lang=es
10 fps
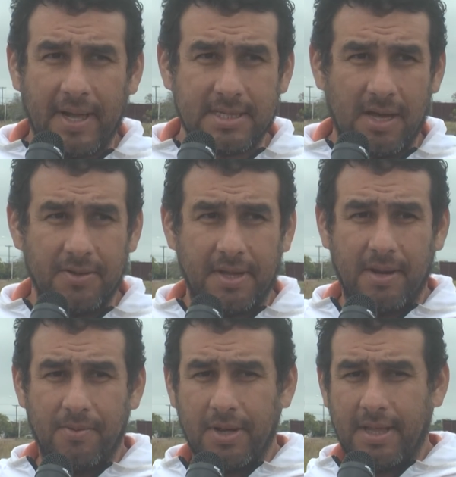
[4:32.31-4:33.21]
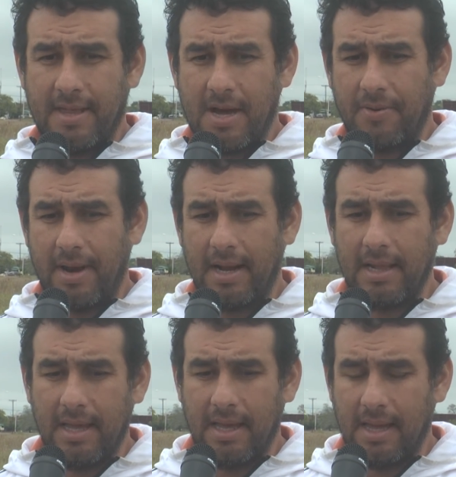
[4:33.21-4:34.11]
trazado tenemos esta
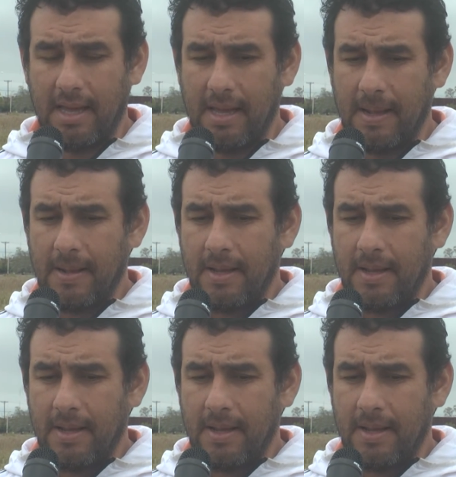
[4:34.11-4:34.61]
diagonal de,